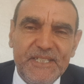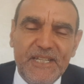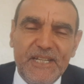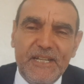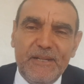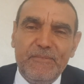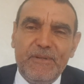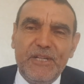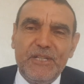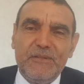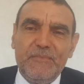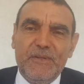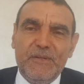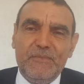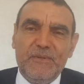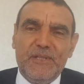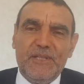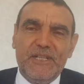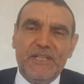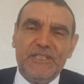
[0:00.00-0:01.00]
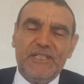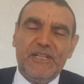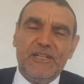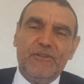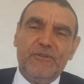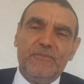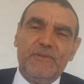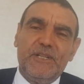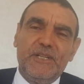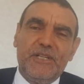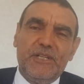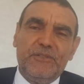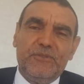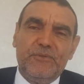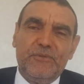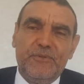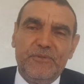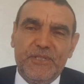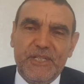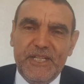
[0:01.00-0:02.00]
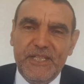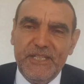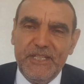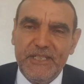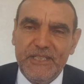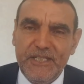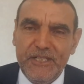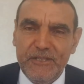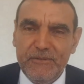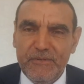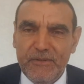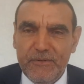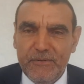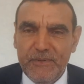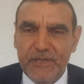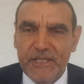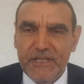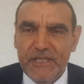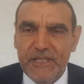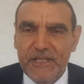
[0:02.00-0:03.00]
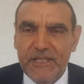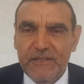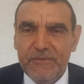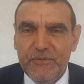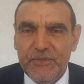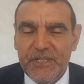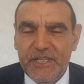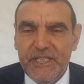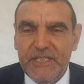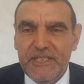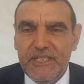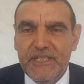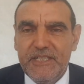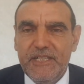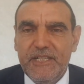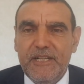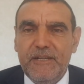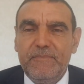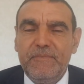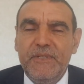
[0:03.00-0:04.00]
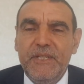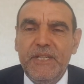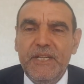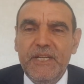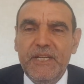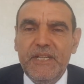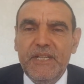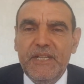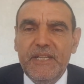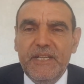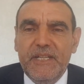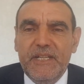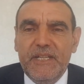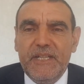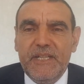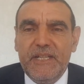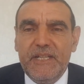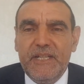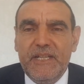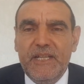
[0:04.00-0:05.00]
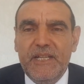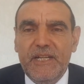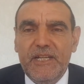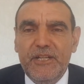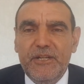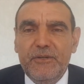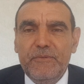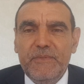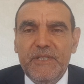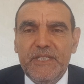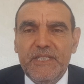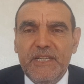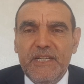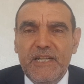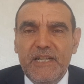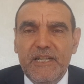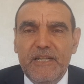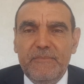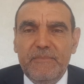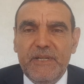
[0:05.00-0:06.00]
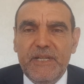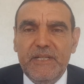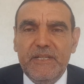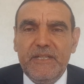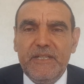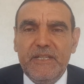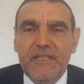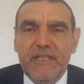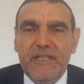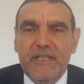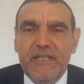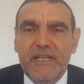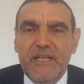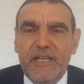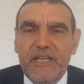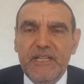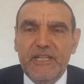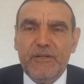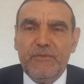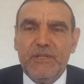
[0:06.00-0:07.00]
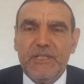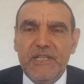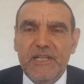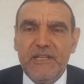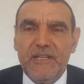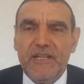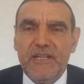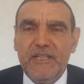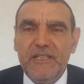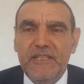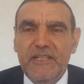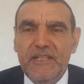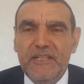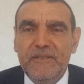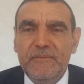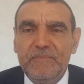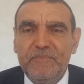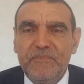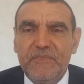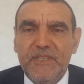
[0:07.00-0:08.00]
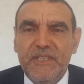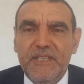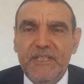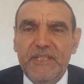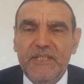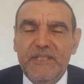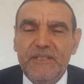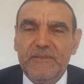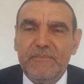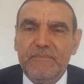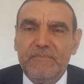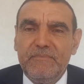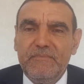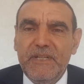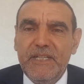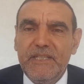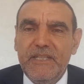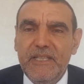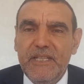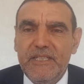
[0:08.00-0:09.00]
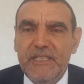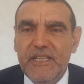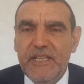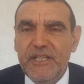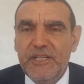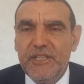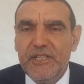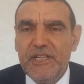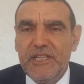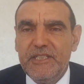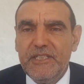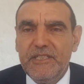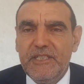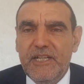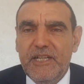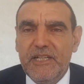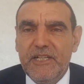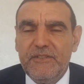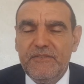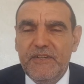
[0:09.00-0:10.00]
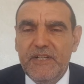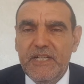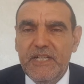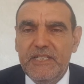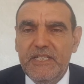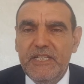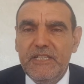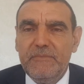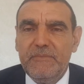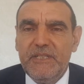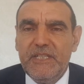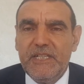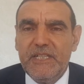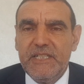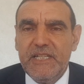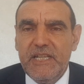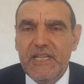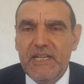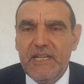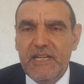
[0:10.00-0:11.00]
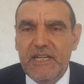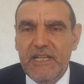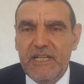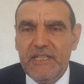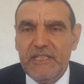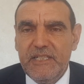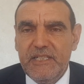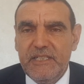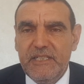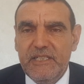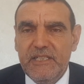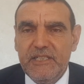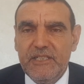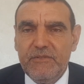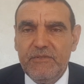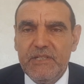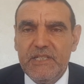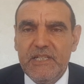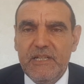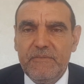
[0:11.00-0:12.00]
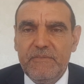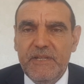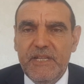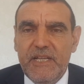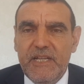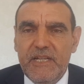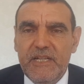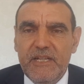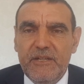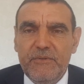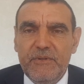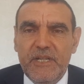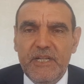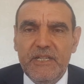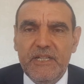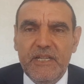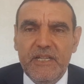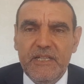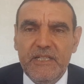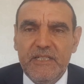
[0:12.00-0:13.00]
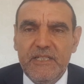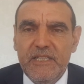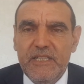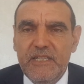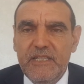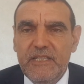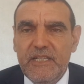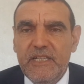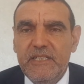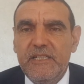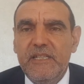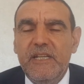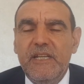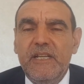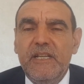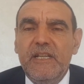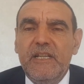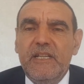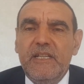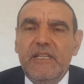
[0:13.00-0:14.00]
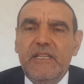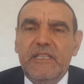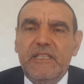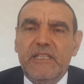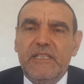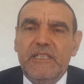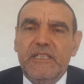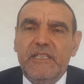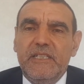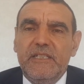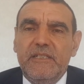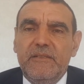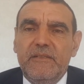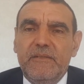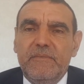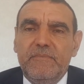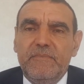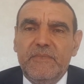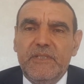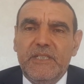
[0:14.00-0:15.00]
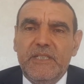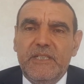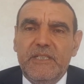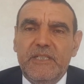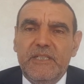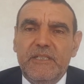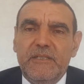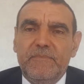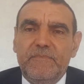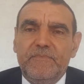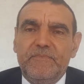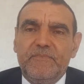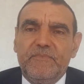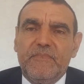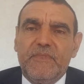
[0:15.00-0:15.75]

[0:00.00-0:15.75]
السلام عليكم ورحمة الله تعالى وبركاته تحية طيبة مباركة مشاهدي الكرام آه، اليوم نتكلم عن آه، أين وصلنا آه، بعد النتائج التي ظهرت فكثير من الرسائل الآن يعني نتوصل بها أن هناك سيدات يعني يعني